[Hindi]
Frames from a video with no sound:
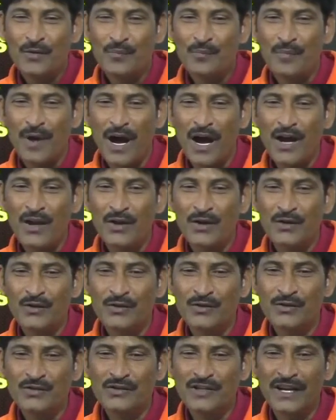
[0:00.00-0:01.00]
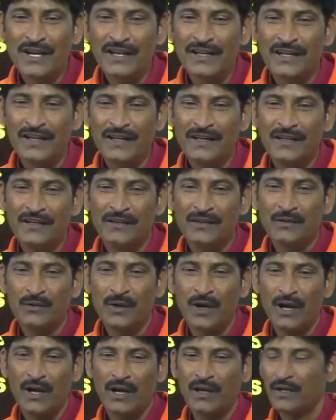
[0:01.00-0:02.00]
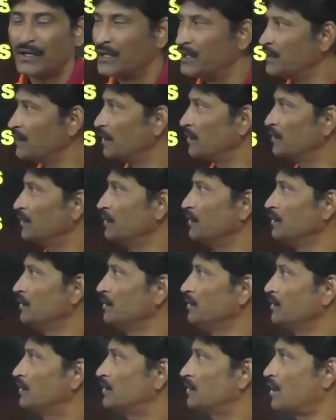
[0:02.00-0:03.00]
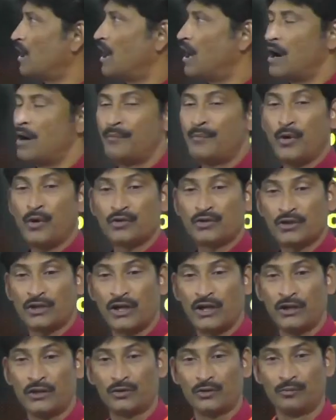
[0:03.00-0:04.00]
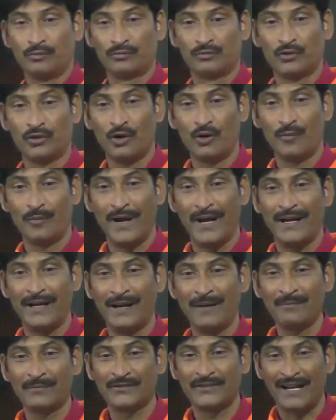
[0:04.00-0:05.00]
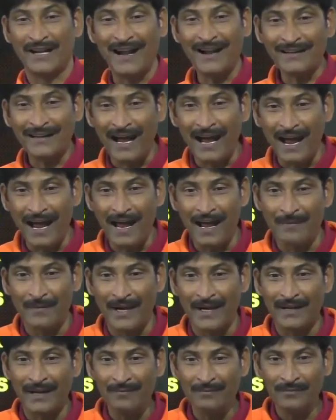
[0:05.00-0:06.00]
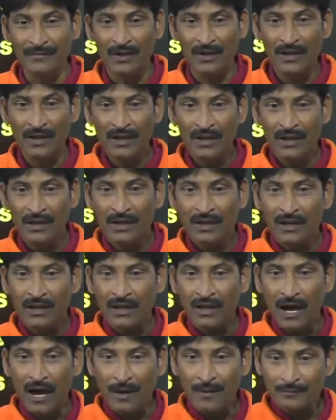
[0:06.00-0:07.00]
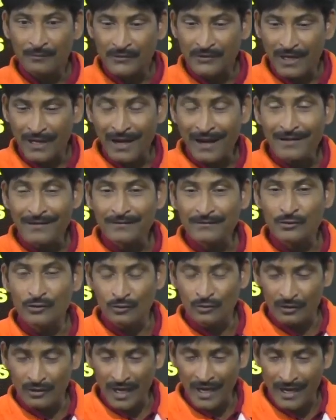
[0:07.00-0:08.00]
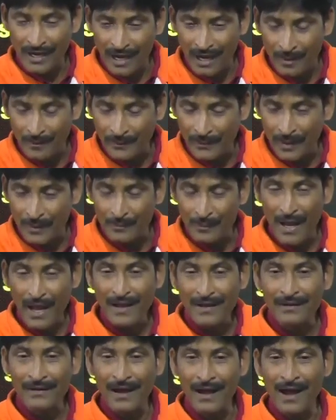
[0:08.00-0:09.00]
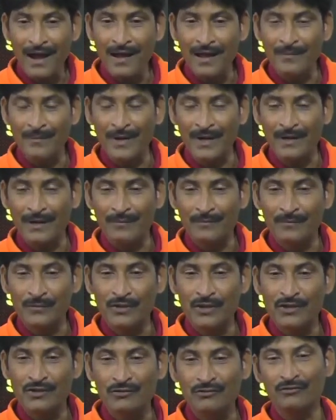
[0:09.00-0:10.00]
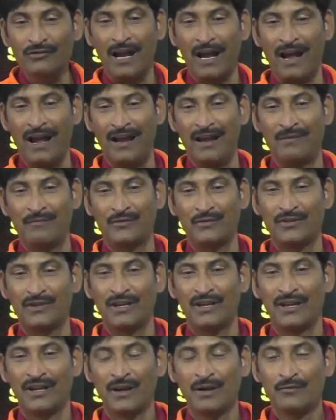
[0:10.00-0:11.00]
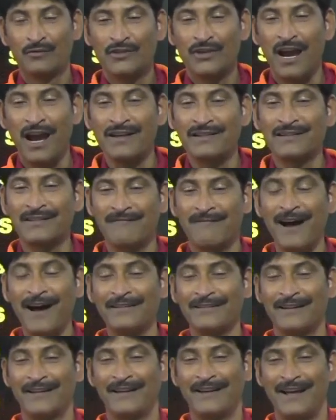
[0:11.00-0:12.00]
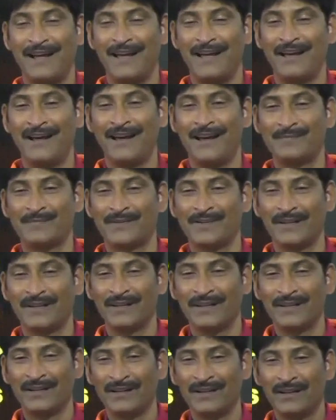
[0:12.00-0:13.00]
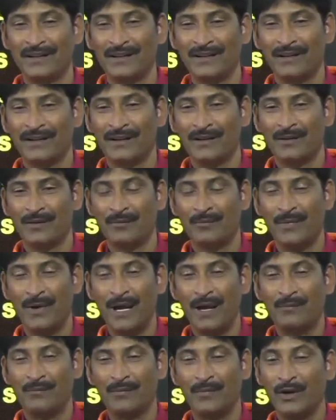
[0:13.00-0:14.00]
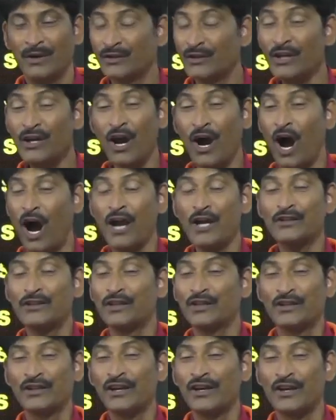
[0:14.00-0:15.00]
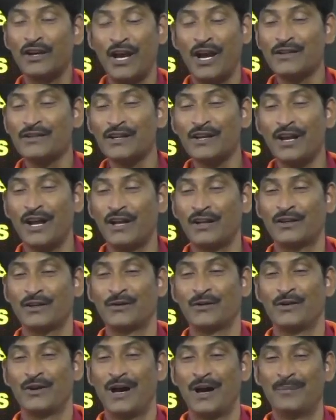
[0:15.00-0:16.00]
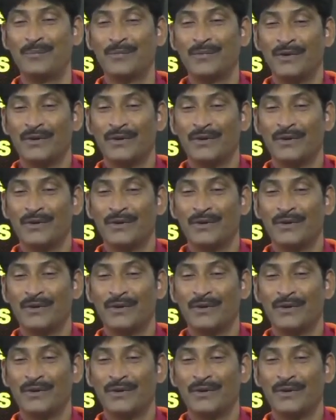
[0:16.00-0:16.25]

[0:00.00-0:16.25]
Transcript: बायो दूसरे की द्वारा लिखी जाती ई कहां पहुंच गई तुम तो मैडम चरण कहां है मैडम हम चरण ढूंढ रहे हैं आपके पैर कहां है मैडम मुझे छूना है मुझे मुझे आशीर्वाद लेना है आपसे मैम इतनी हाई थिंकिंग कैसे लाते हो आप